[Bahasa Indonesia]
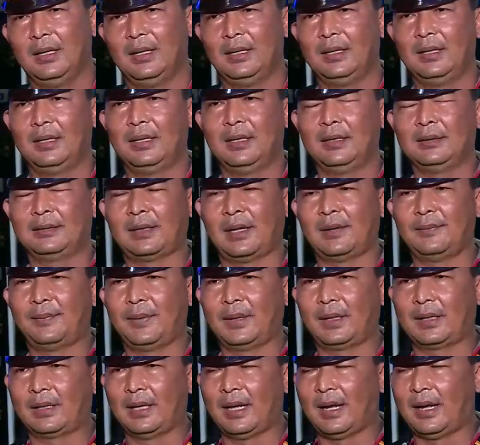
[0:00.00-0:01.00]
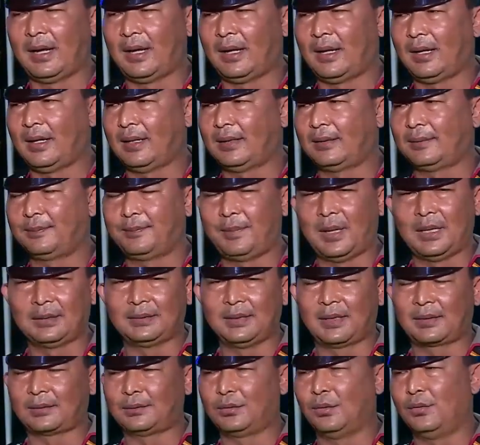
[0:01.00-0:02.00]
Eh, traffic light
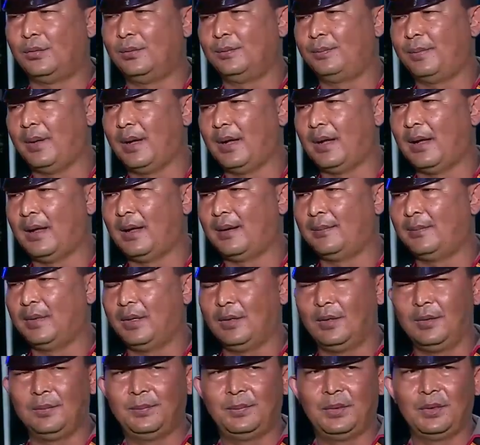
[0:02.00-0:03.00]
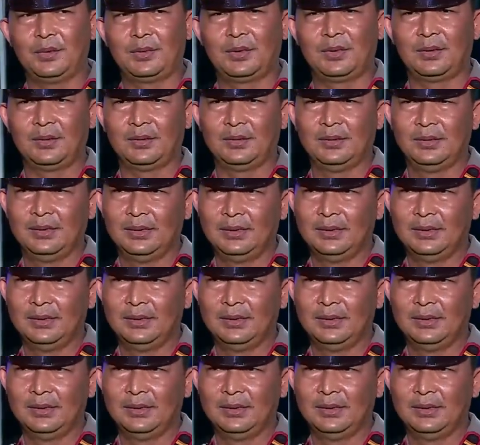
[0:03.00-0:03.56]
pasar tumpah maupun